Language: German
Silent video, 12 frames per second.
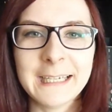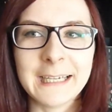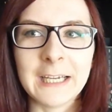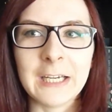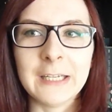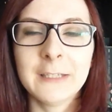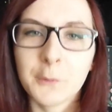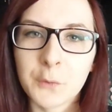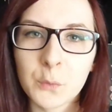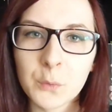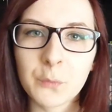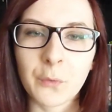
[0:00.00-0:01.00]
äh,
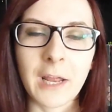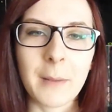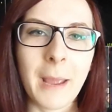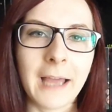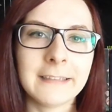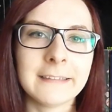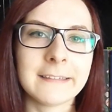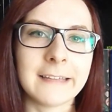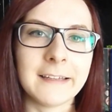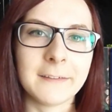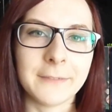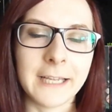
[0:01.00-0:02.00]
interviewt von einem Herrn des
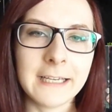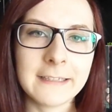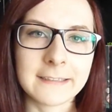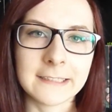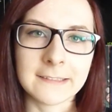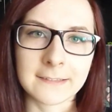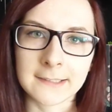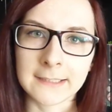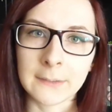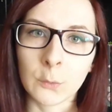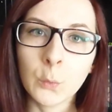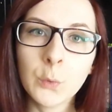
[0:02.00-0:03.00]
SWR. Das heißt, es ist
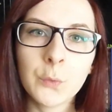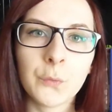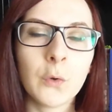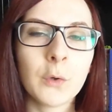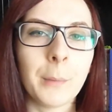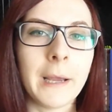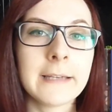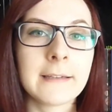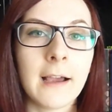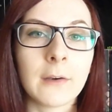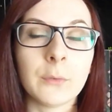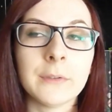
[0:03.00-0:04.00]
ein
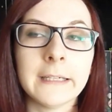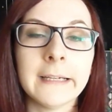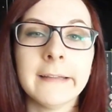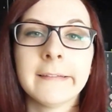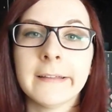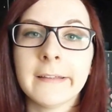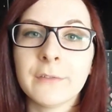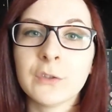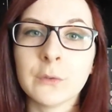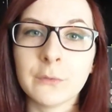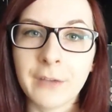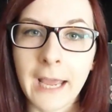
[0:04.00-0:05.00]
Rundfunkbeitrag und der ist
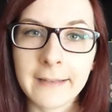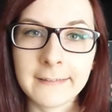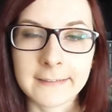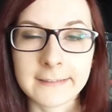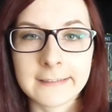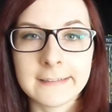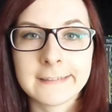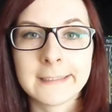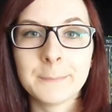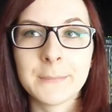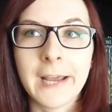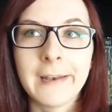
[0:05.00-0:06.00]
inzwischen fertig. Es
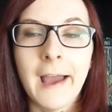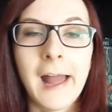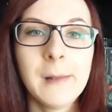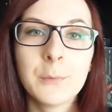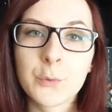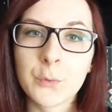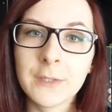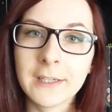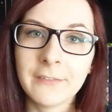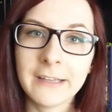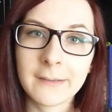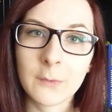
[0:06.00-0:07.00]
gibt eine
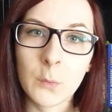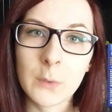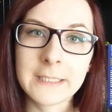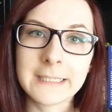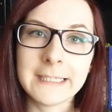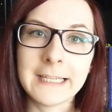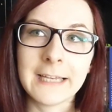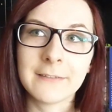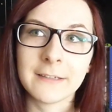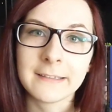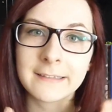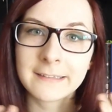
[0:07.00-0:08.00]
halbstündige Version, die
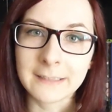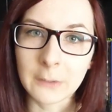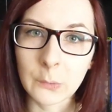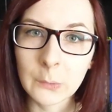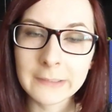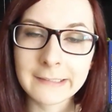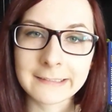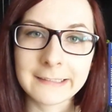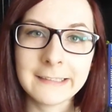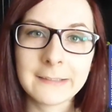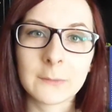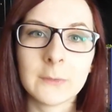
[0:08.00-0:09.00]
etwas gekürzt
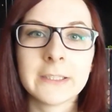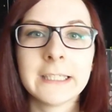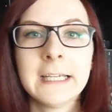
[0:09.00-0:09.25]
ist und